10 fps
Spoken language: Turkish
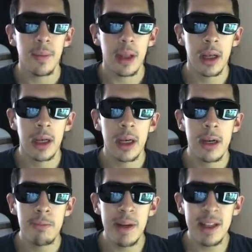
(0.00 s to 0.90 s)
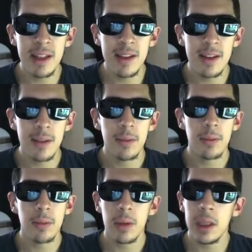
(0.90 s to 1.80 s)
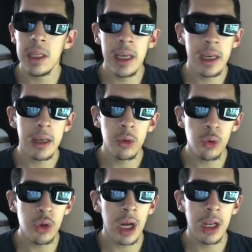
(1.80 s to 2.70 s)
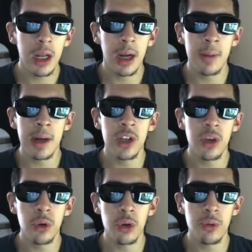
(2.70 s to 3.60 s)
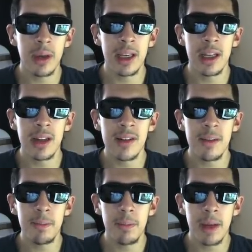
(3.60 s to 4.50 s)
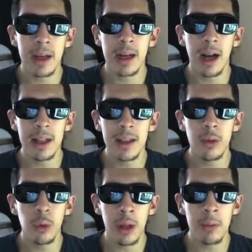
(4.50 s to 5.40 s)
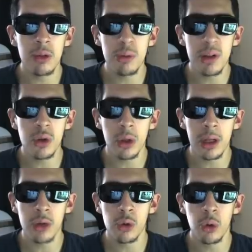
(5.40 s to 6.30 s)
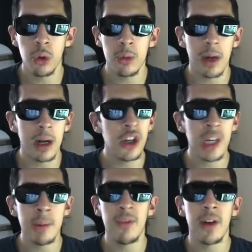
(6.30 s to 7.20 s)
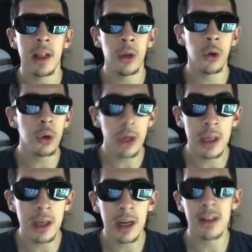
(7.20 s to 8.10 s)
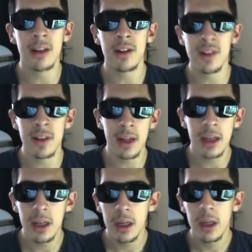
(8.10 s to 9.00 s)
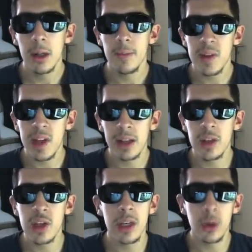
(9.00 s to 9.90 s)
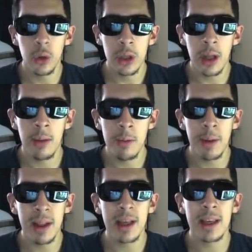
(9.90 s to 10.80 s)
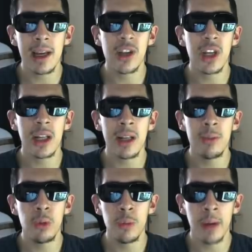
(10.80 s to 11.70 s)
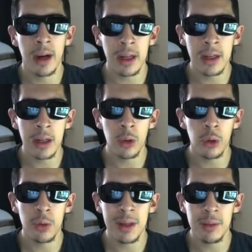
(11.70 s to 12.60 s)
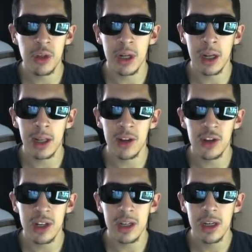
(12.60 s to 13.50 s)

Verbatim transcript: E, Petit İyi, güzel ama açık konuşmak gerekirse yani Kante kullanmış birisi olarak söylüyorum. Aşırı bir fark yok iki kart arasında. Sadece ikon ama Balak gerçekten de büyük bir hayal kırıklığı oldu benim için arkadaşlar.